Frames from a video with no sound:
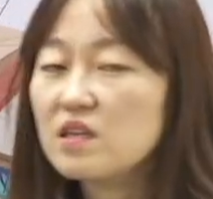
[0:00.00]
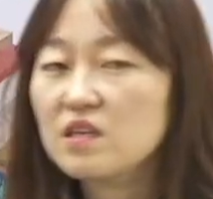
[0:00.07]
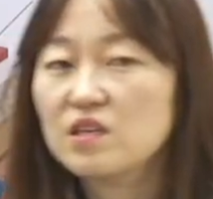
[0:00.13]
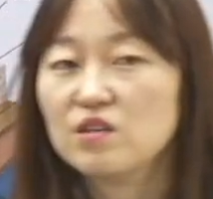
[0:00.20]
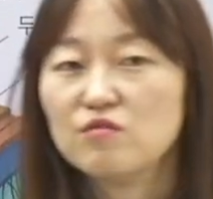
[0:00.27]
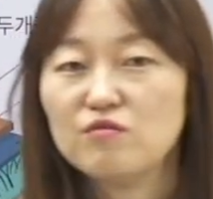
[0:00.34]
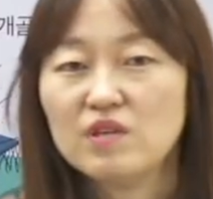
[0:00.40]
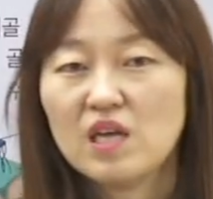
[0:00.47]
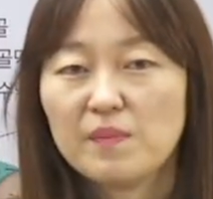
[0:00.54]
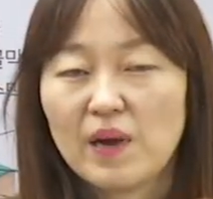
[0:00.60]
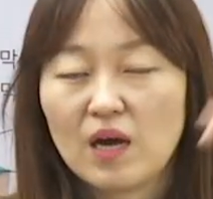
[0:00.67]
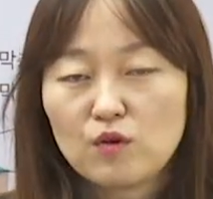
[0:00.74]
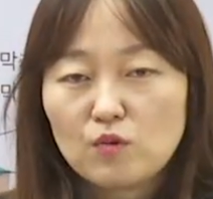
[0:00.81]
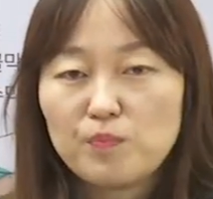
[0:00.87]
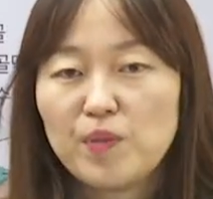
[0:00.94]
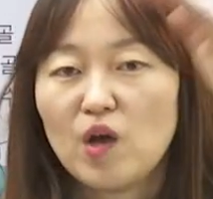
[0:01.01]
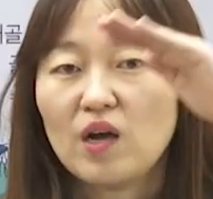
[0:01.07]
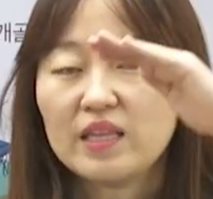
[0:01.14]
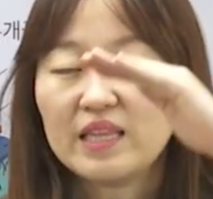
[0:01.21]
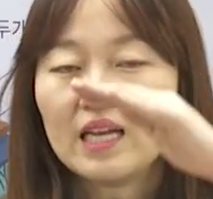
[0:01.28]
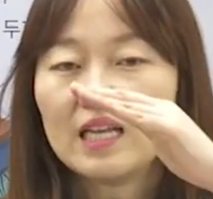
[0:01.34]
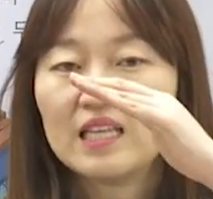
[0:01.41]
그 위에 바로
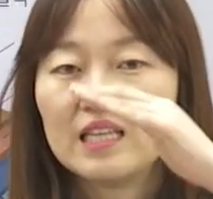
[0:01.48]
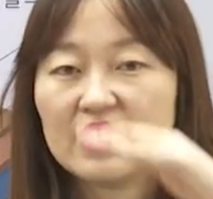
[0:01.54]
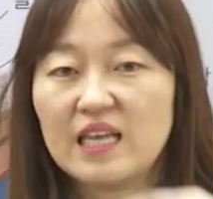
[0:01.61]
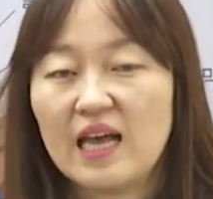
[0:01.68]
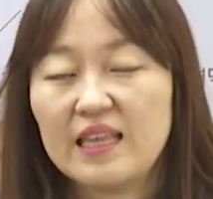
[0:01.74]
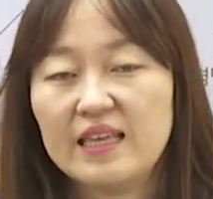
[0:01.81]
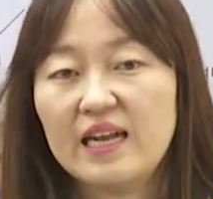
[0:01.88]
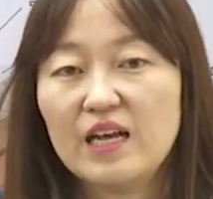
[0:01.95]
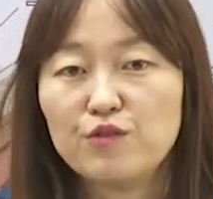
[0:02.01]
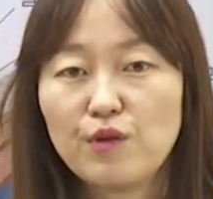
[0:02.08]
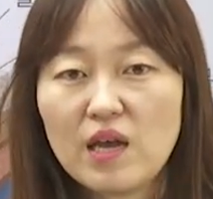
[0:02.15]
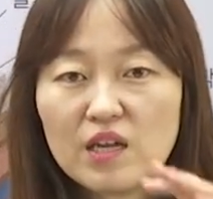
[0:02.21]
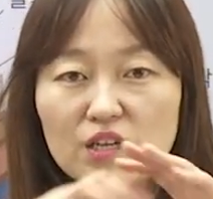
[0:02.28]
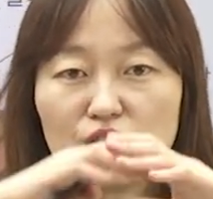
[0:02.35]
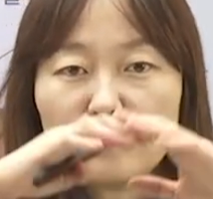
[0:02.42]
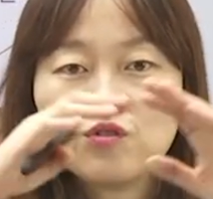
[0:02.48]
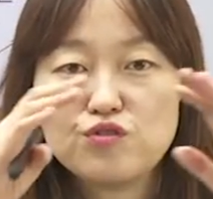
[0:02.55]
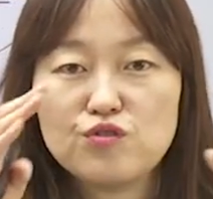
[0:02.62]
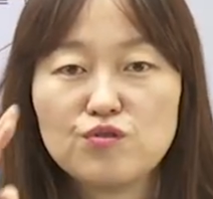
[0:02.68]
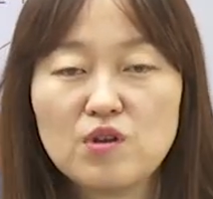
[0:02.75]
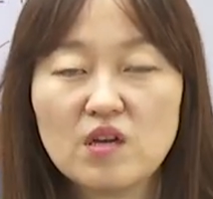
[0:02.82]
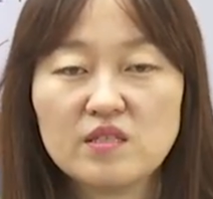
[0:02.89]
뼈가 딱 있는 게 아니라 뇌를
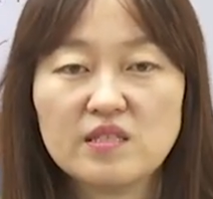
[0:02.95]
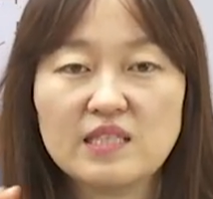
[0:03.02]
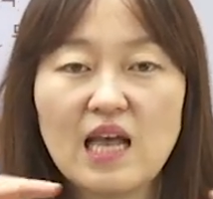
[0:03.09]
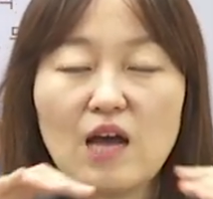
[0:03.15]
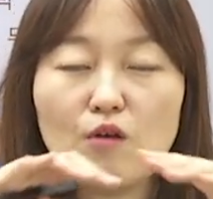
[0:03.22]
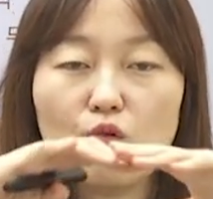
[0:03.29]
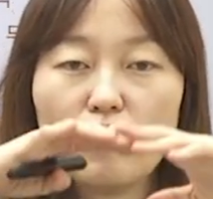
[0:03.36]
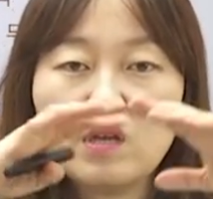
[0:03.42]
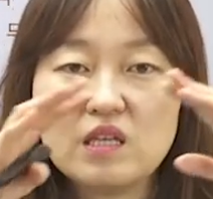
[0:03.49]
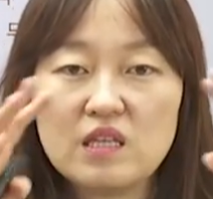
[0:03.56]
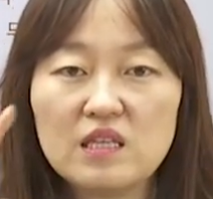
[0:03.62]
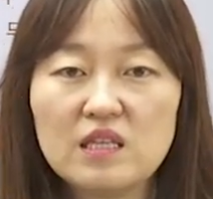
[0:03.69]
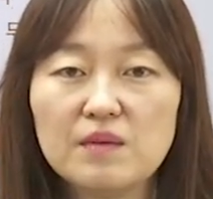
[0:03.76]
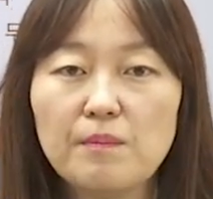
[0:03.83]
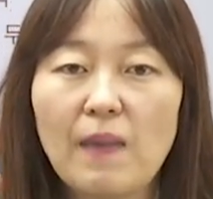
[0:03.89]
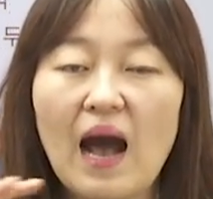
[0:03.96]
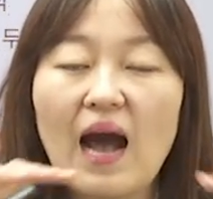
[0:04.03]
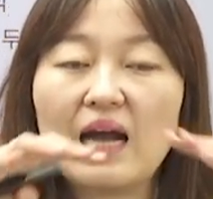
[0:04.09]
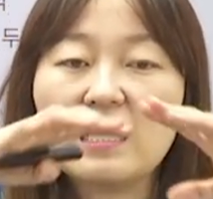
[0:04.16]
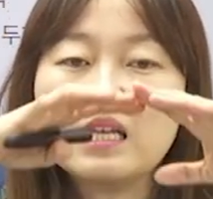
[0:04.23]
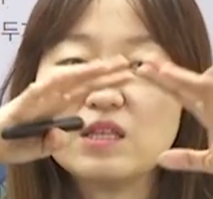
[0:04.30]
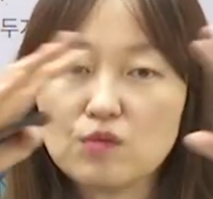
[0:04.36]
둘러싸고 있는
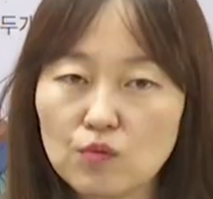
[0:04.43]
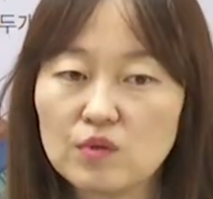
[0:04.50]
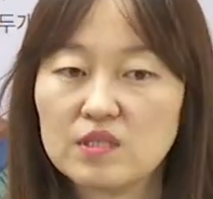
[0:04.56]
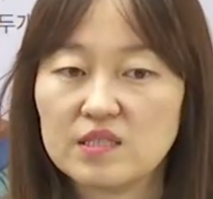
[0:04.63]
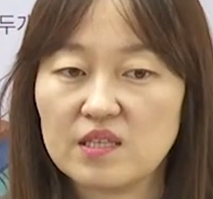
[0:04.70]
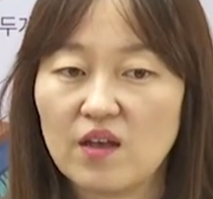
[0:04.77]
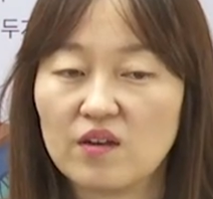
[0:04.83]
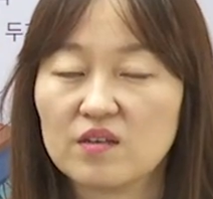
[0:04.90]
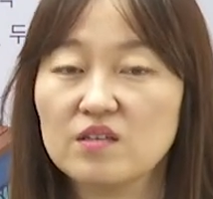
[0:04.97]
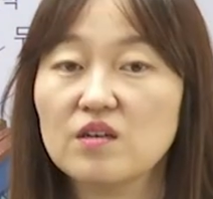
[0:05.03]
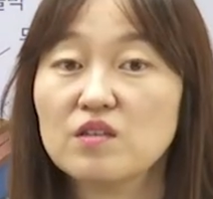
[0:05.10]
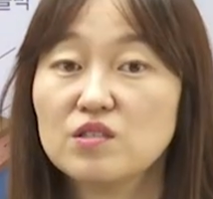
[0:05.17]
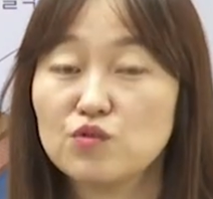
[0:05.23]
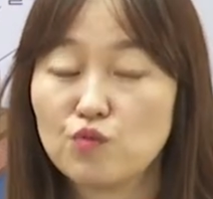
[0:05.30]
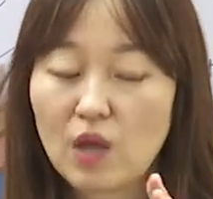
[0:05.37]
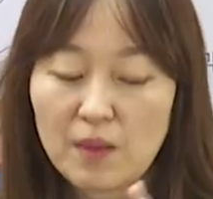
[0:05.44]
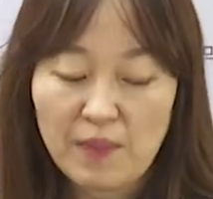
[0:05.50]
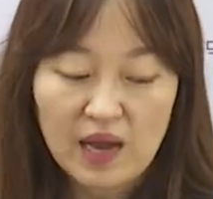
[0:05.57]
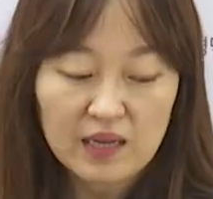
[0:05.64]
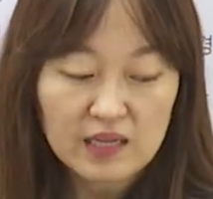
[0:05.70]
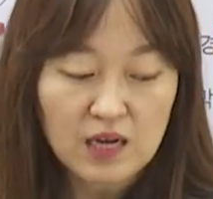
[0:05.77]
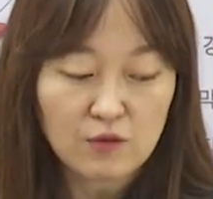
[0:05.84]
막이 또 있어요. 그것을
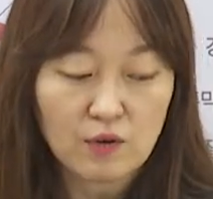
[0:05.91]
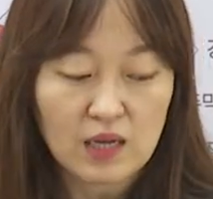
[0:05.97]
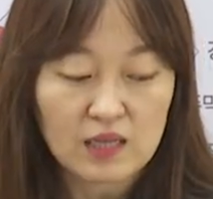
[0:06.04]
뇌막이라고